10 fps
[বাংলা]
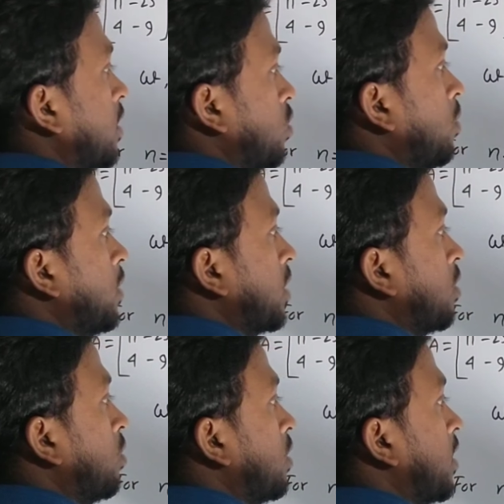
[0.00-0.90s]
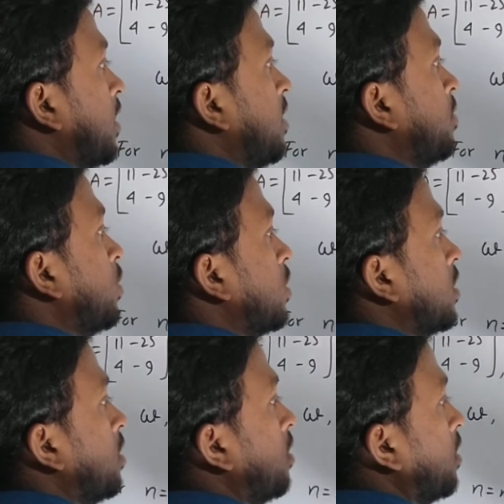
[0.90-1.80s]
সব জায়গাগুলোতে এখানে এম
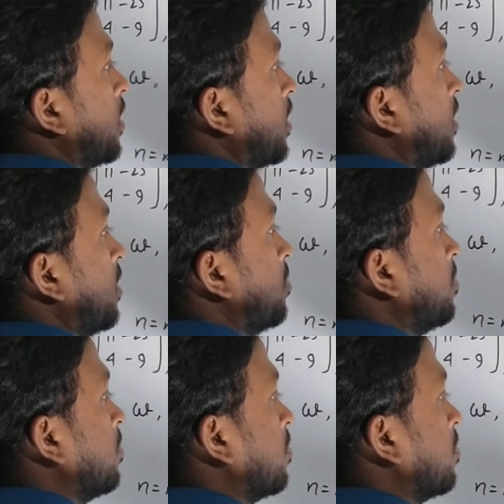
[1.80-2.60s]
রয়েছে এখানে এম